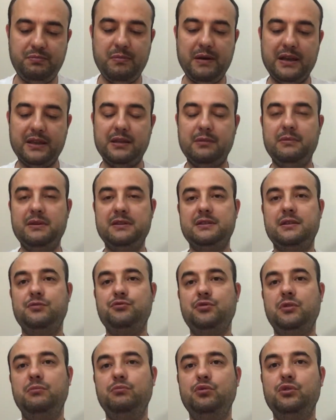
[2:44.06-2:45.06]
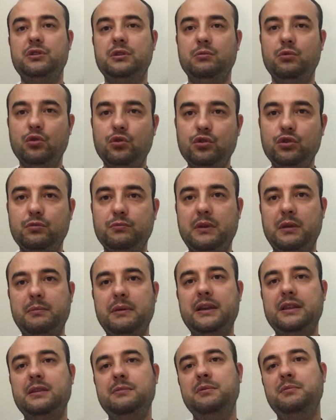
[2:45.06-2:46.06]
ben de mesela şu an bu kitabı okudum ya
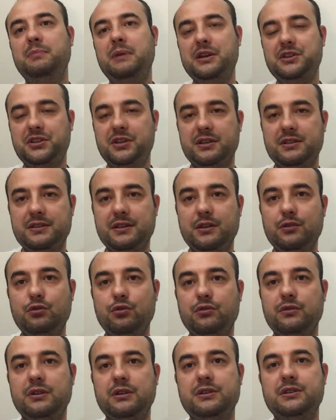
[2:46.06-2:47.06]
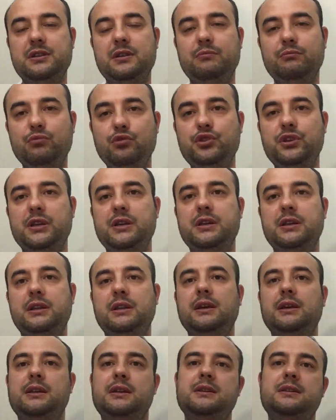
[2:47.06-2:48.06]
ben de bir başkasına göndereceğim. Bu
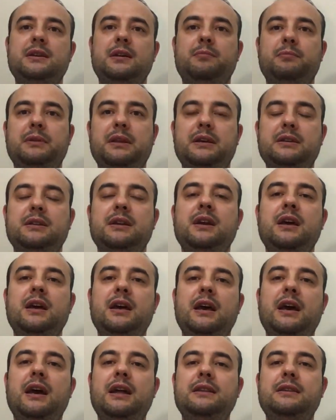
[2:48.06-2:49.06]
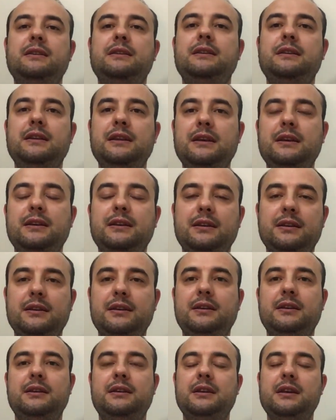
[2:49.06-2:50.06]
şekilde hani kitaplar elden ele
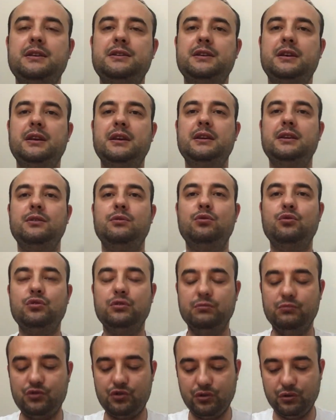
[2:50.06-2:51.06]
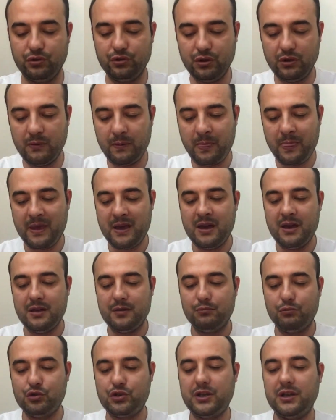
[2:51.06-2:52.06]
e, geçerek okunmuş oluyor.
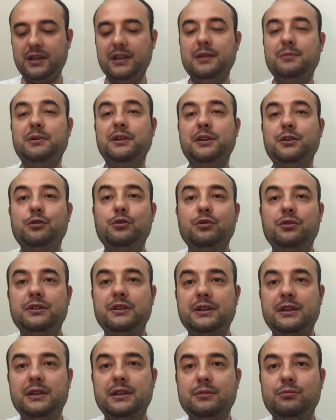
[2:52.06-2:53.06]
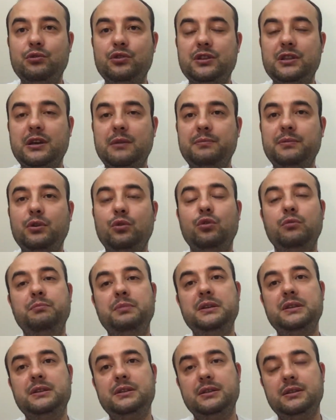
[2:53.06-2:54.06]
Bu şekilde bana gönderildi bu kitapta.
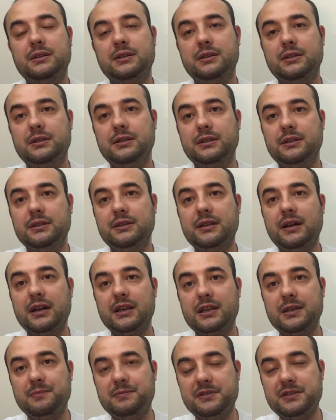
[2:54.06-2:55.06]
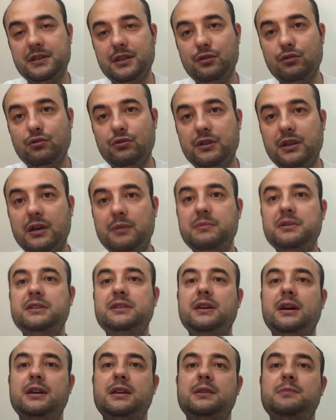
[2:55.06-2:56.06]
O bir e, takipçisine
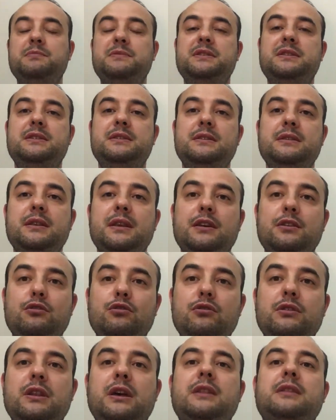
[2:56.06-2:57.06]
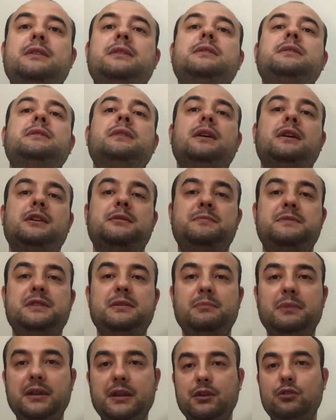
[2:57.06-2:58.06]
göndermiş. Takipçisinde yönlendirdi.
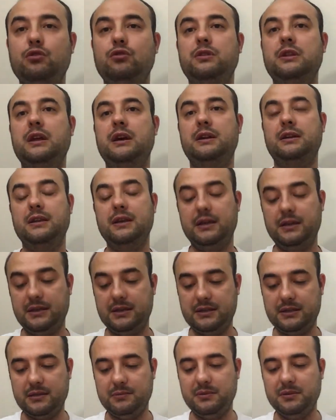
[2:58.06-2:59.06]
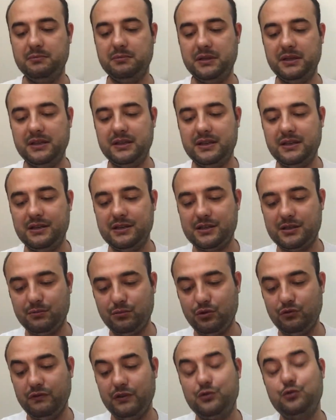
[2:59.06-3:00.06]
Takipçisi de bana gönderdi. Yani kitabın bana
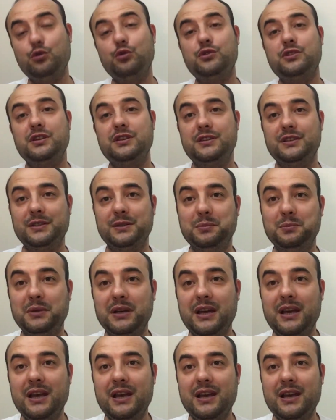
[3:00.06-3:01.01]
gelişi bu ve çok şaşırdım.